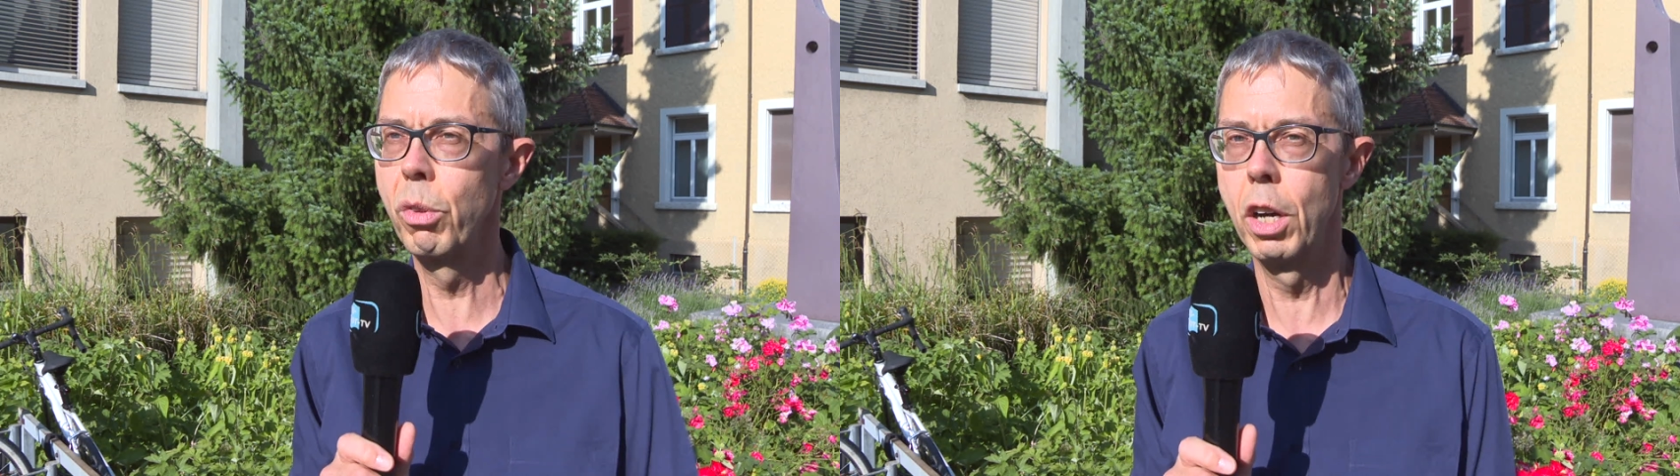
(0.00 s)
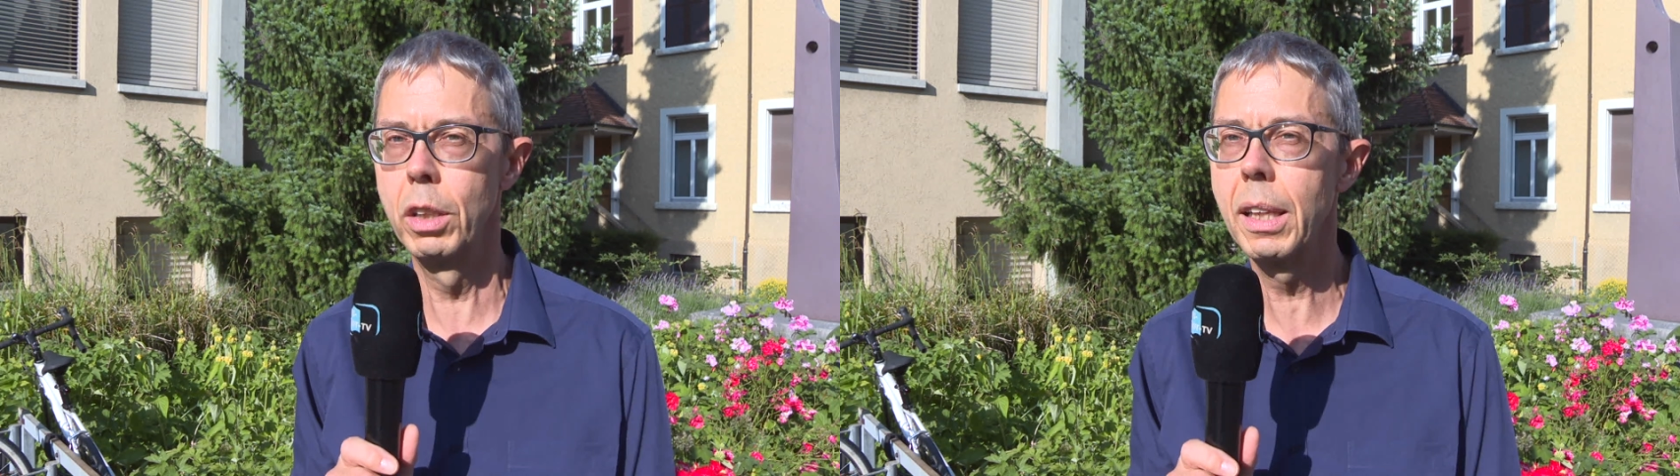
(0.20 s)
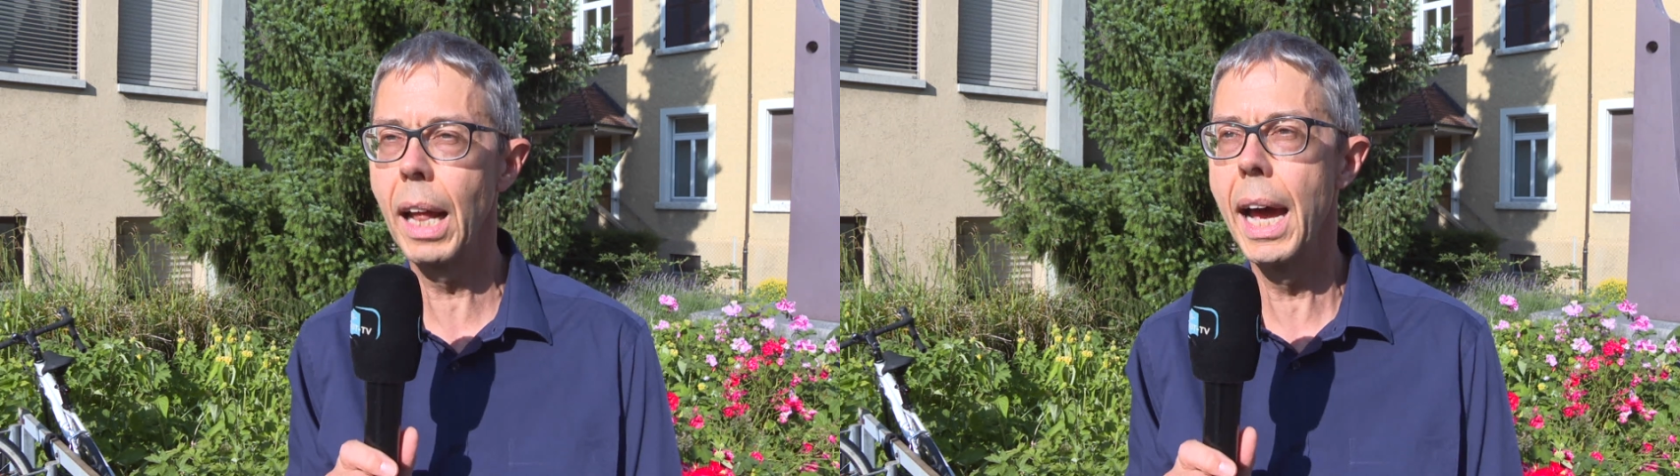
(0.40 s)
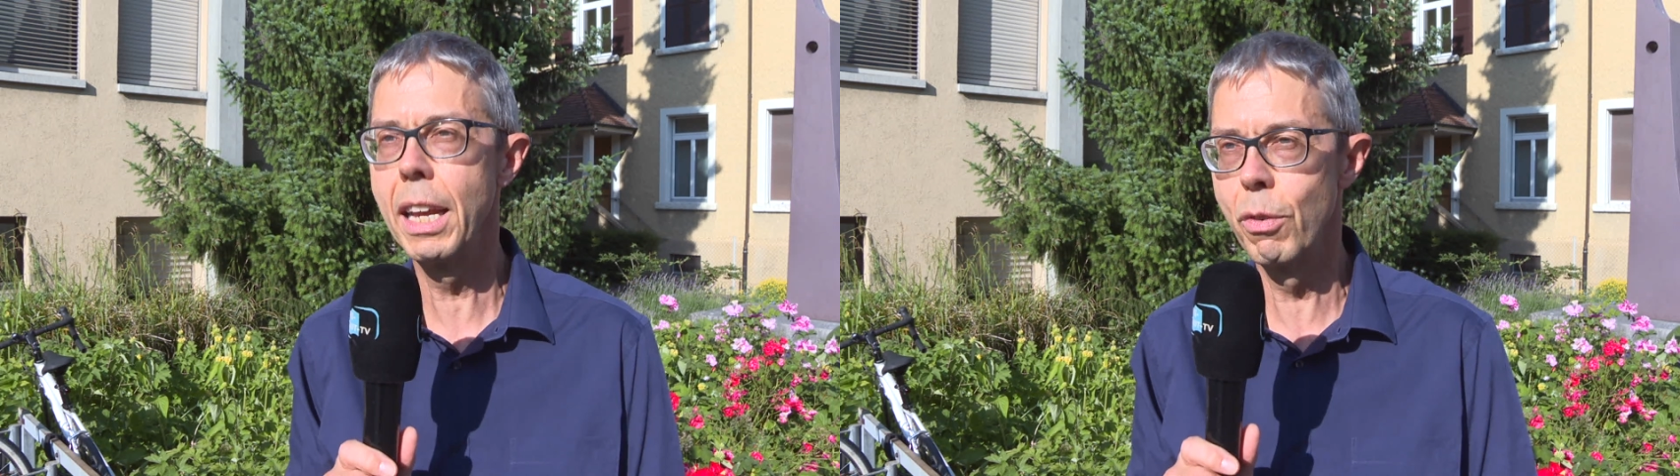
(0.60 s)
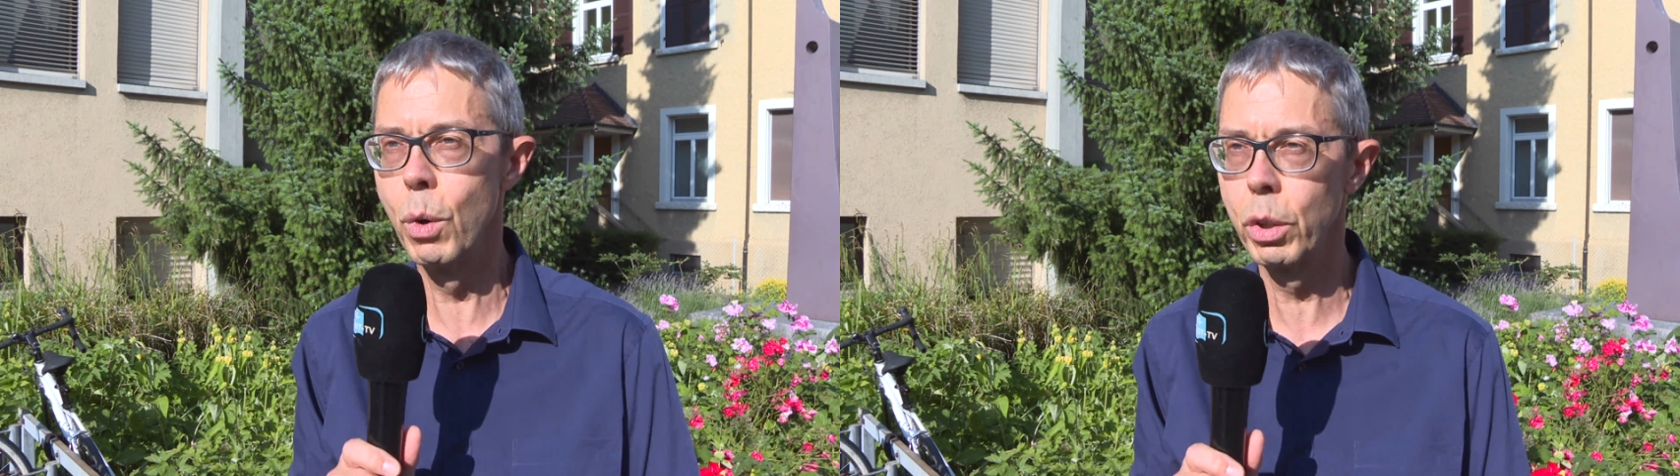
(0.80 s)
uns
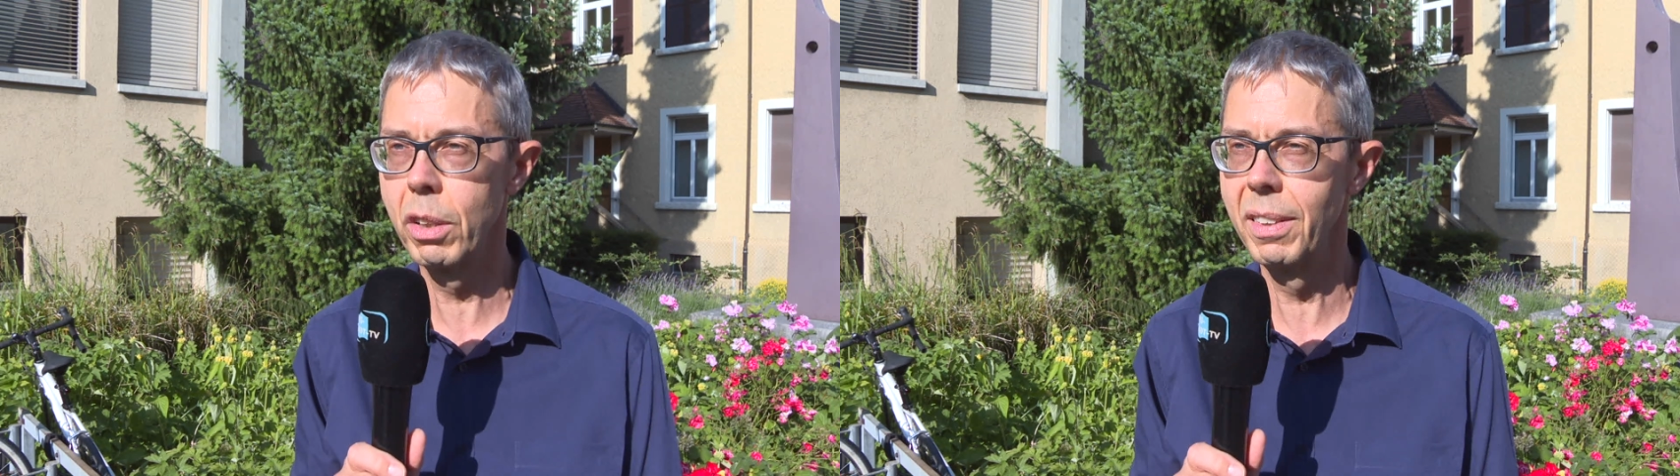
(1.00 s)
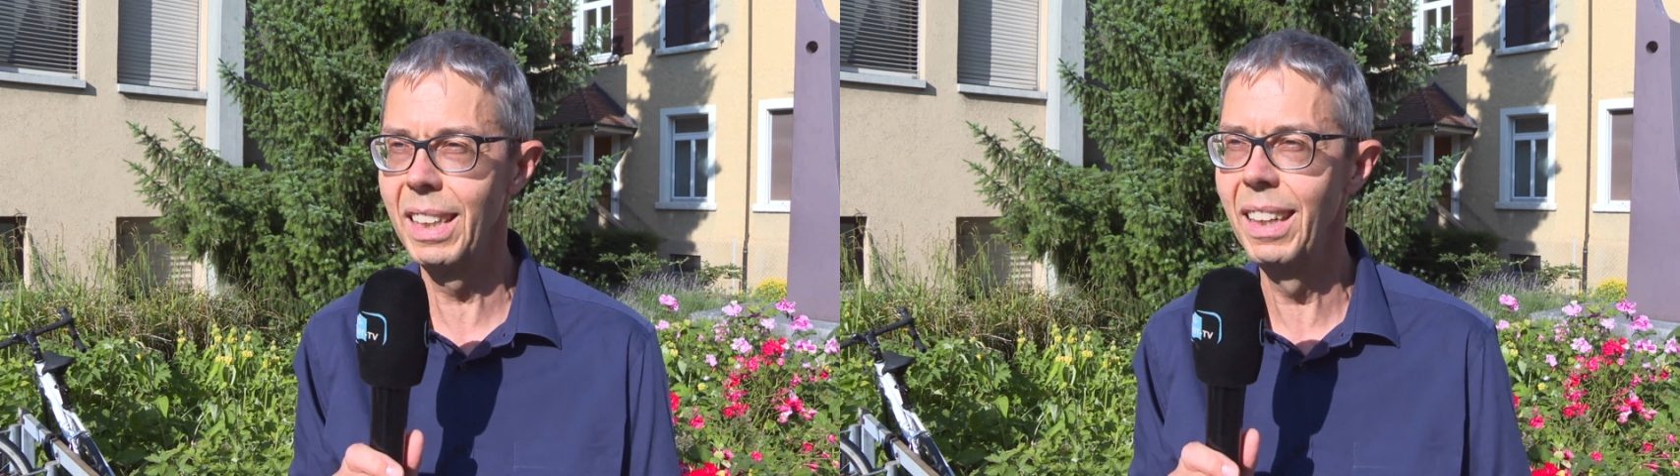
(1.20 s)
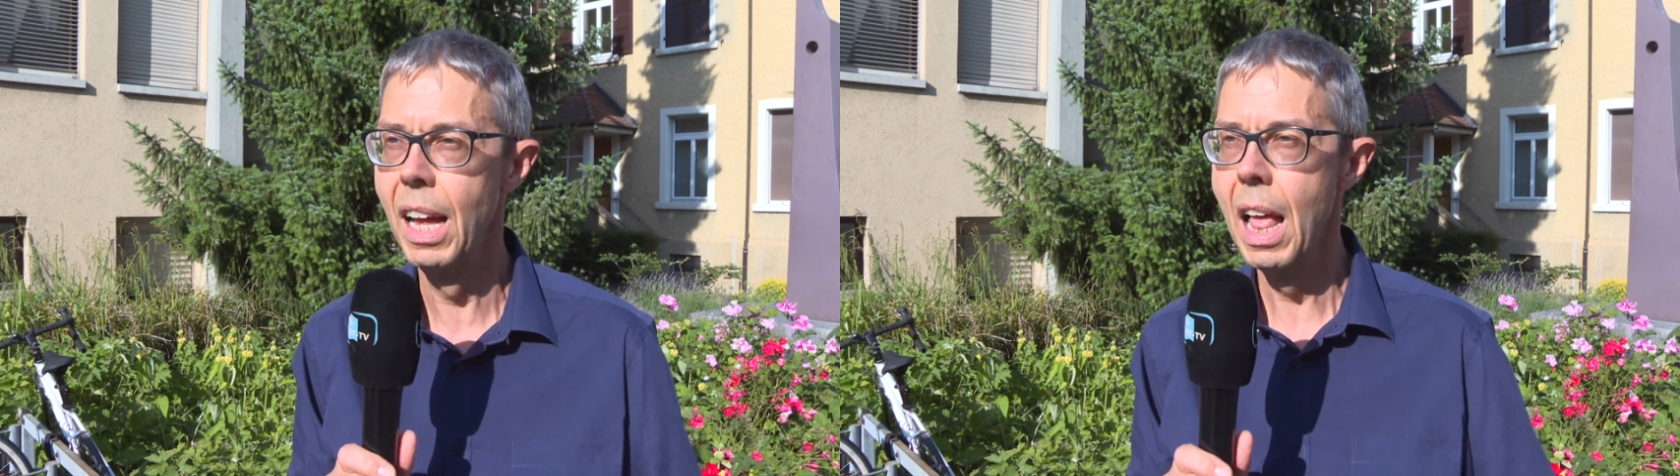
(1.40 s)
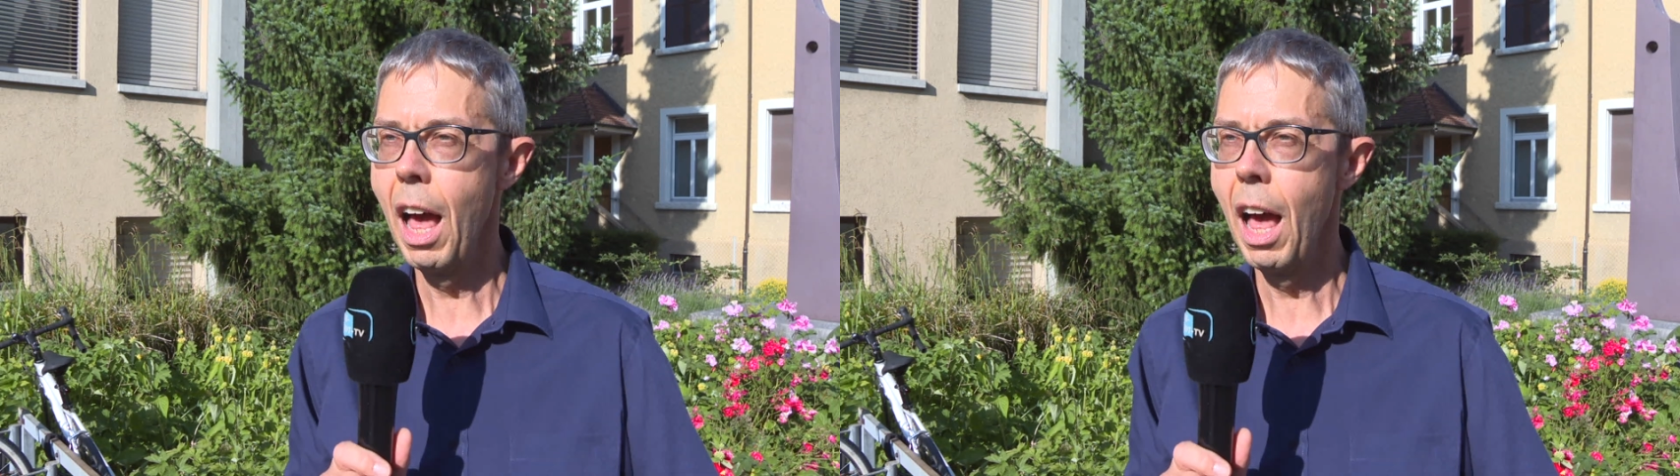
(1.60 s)
angetragen worden sind,